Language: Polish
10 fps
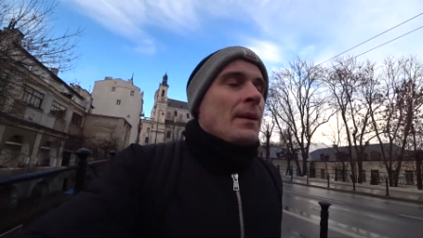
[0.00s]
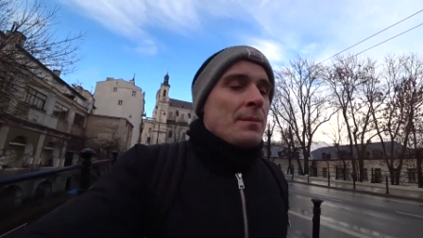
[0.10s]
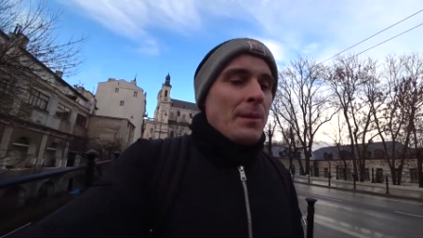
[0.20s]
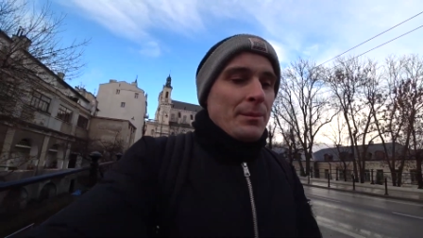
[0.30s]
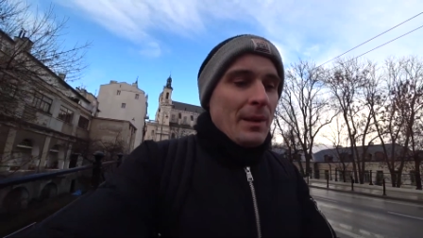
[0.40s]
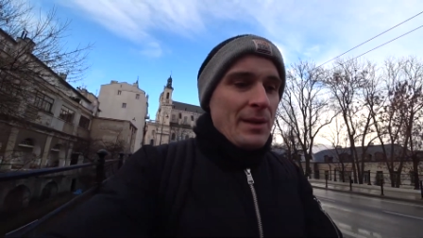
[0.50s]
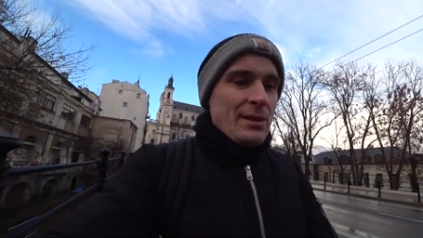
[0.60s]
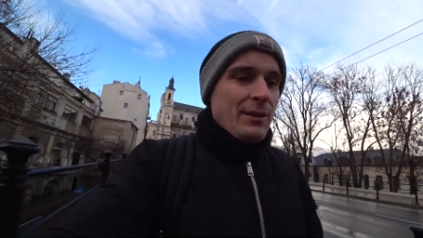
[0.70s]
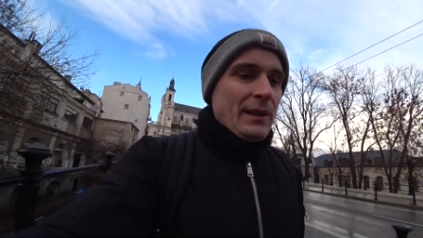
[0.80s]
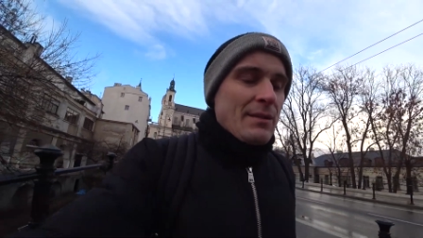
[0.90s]
Mam bardzo
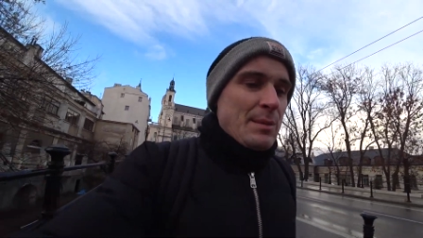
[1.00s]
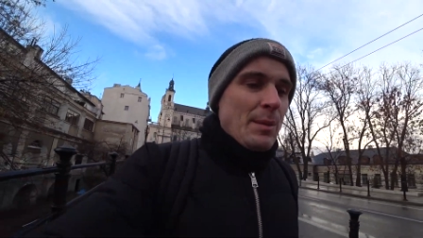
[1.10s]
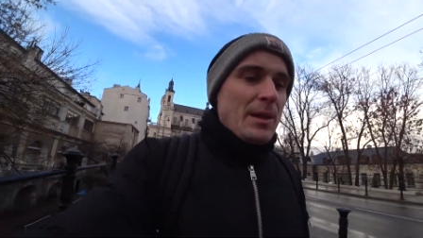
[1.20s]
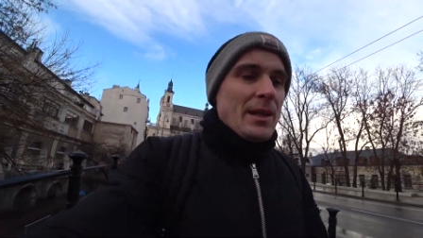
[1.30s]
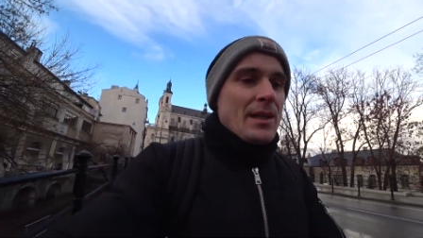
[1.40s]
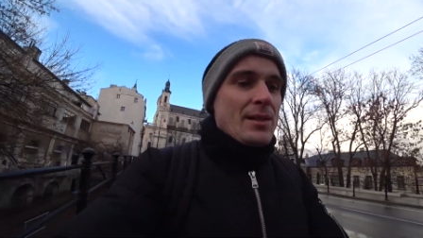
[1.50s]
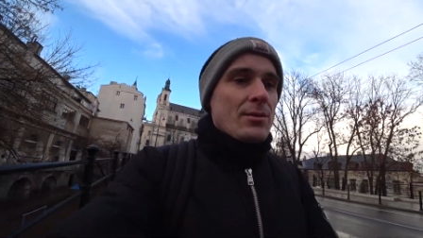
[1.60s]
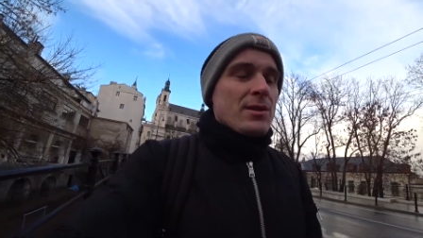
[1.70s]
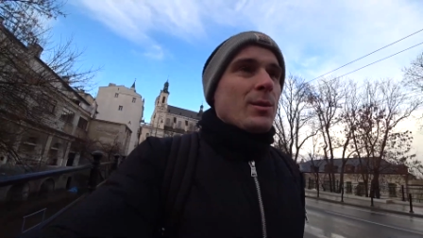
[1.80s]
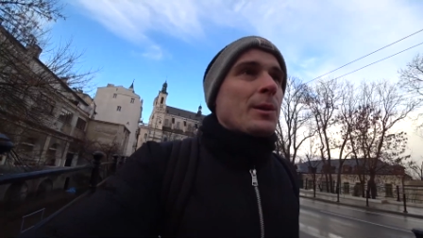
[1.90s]
fajne wspomnienia z,
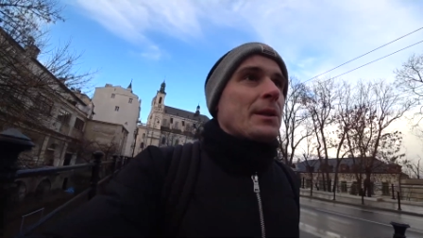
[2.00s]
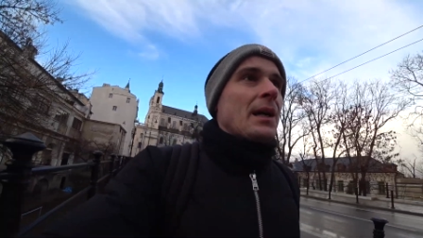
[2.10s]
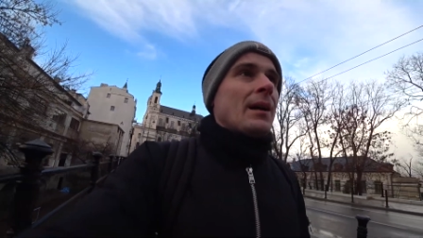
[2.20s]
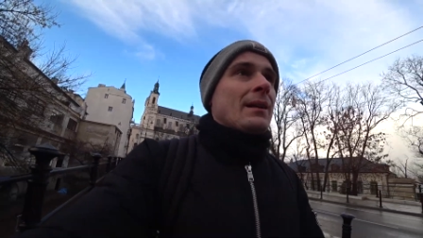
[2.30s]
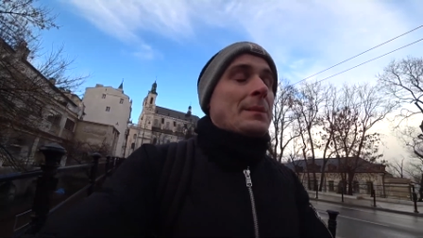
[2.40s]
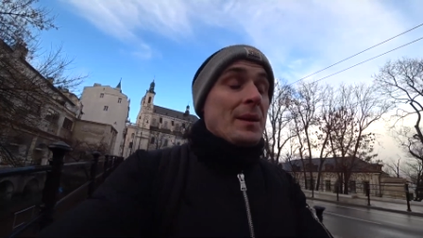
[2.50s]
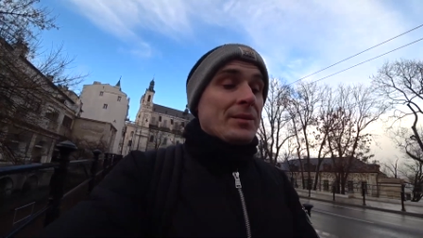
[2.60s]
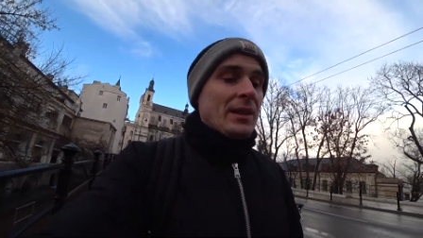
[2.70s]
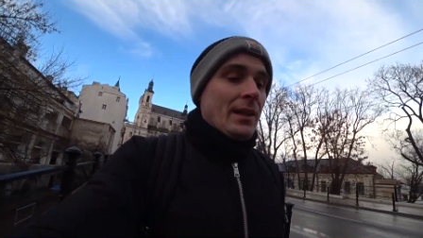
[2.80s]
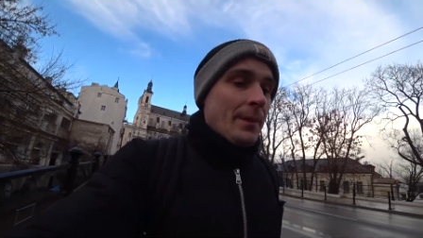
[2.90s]
z Lublina,
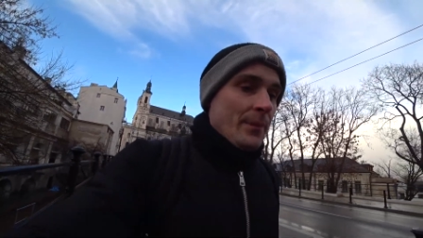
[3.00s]
naprawdę.